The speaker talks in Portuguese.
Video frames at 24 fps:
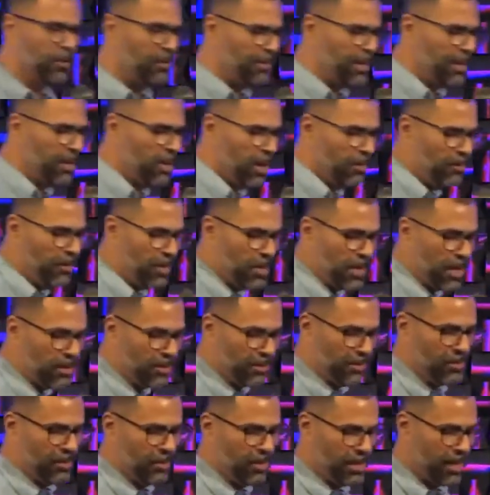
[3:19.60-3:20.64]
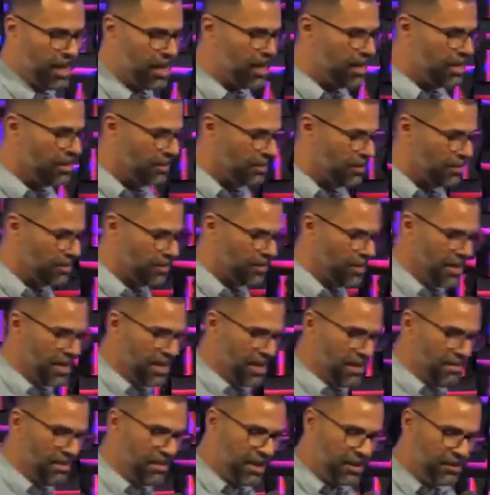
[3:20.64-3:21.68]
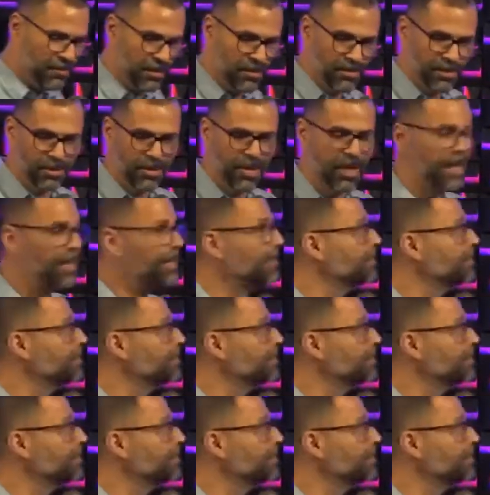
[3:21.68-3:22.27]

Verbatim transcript: melhor por que eu coloquei isso. Mas vamos só,